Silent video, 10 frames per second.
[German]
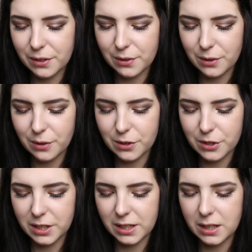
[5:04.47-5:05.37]
noch so einen
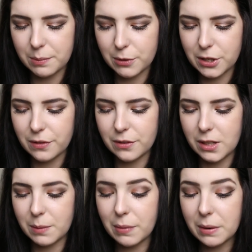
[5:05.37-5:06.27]
Lingerie-Lippenstift
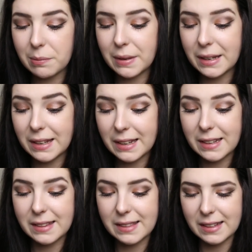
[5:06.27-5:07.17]
und ich bin mir
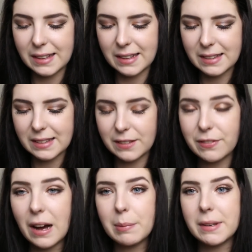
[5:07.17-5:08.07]
nicht sicher. Das ist die
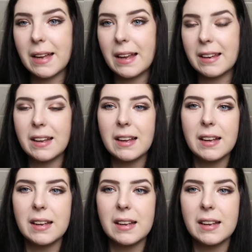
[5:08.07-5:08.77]
Farbe Teddy.